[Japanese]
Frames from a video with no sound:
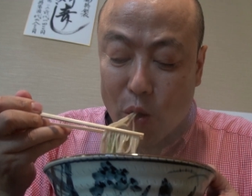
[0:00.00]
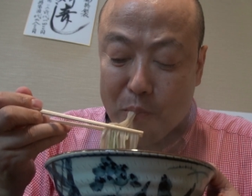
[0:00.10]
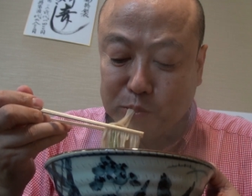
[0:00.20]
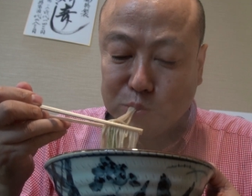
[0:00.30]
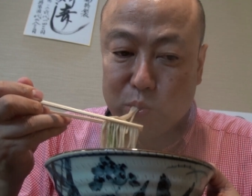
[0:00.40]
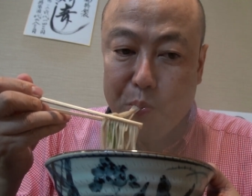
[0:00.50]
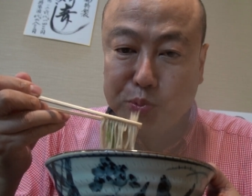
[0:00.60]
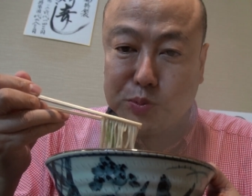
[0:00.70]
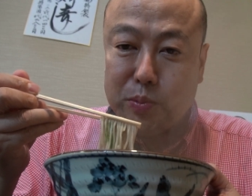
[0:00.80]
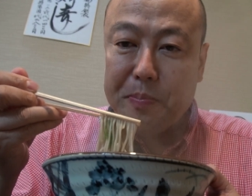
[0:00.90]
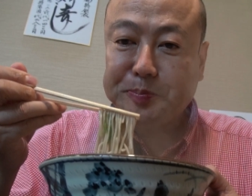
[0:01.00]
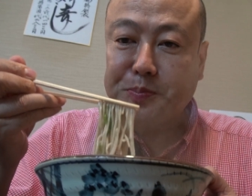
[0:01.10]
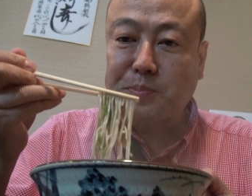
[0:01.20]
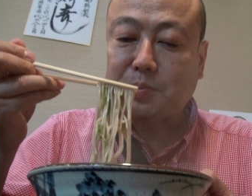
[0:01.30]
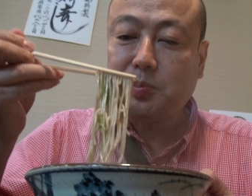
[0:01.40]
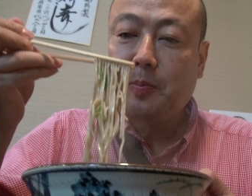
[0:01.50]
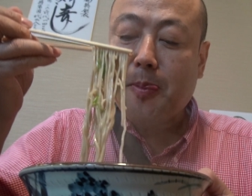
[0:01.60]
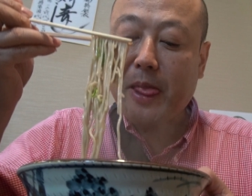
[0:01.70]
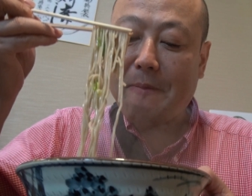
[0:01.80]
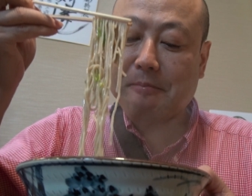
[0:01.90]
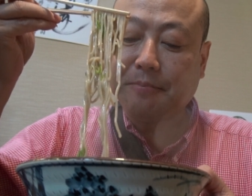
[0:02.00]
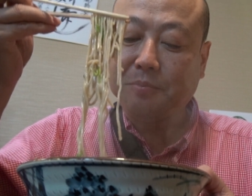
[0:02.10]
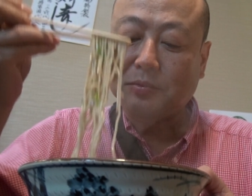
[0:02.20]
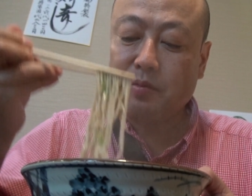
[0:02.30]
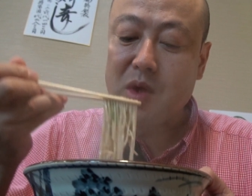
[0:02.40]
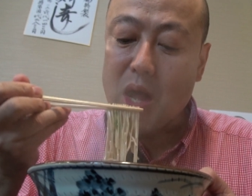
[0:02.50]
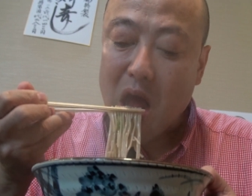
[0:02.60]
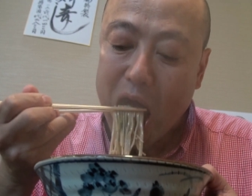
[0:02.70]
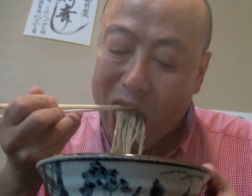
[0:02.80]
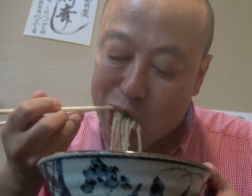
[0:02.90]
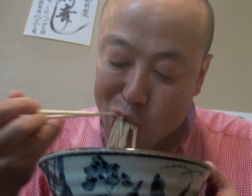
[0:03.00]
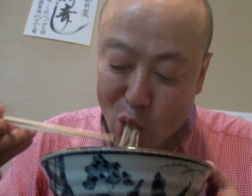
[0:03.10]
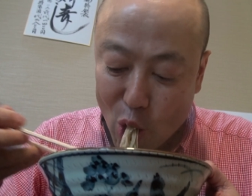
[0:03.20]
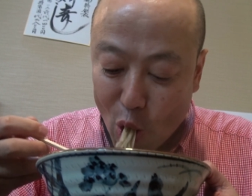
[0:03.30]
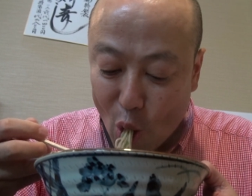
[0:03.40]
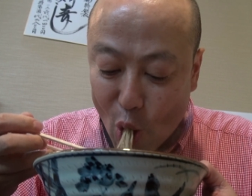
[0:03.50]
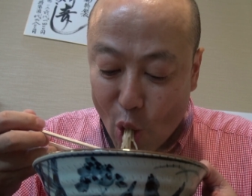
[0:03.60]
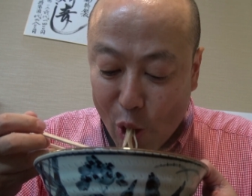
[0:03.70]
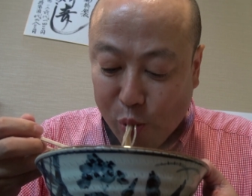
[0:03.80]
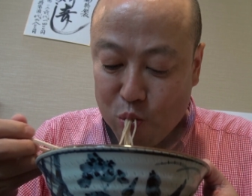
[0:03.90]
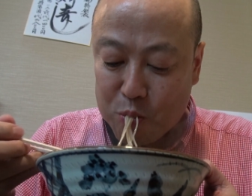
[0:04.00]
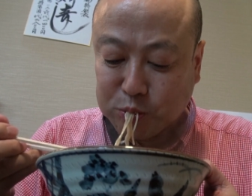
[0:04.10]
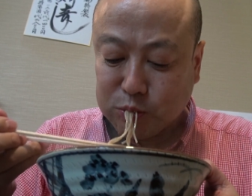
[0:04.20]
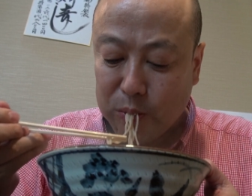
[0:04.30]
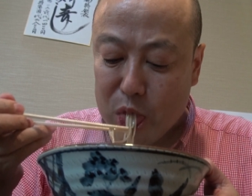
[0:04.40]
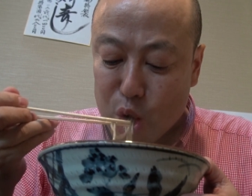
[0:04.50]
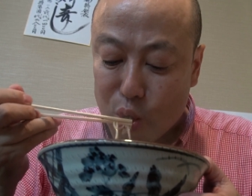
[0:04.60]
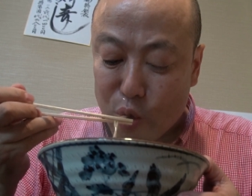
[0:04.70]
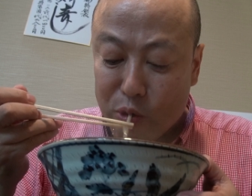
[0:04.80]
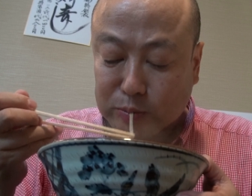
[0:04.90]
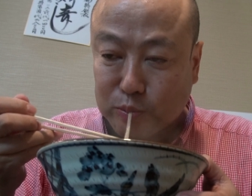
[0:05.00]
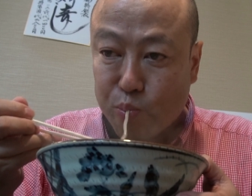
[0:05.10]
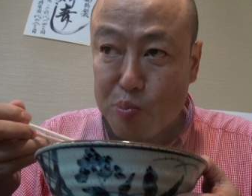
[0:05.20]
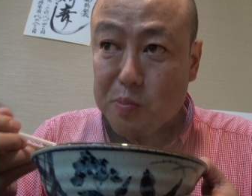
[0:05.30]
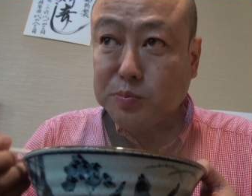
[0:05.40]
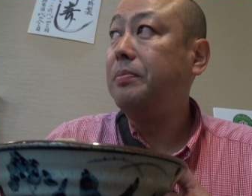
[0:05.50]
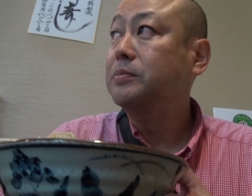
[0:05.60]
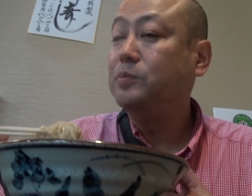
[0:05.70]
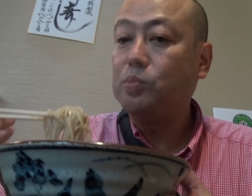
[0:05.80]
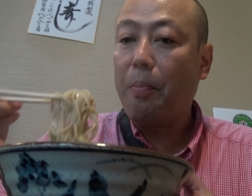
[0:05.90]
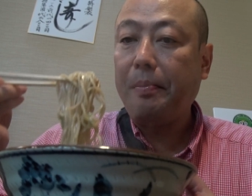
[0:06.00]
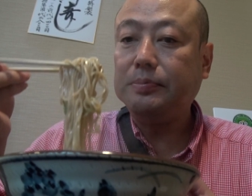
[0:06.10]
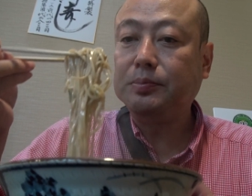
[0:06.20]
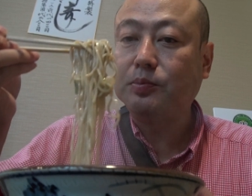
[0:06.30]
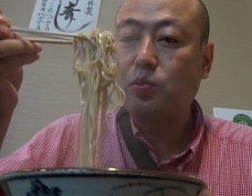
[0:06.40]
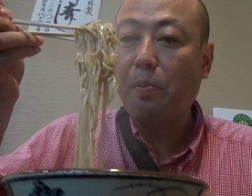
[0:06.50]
関西の透き通ったかけつゆ、あっさりしているように見えるがだしの味がしっかりとする。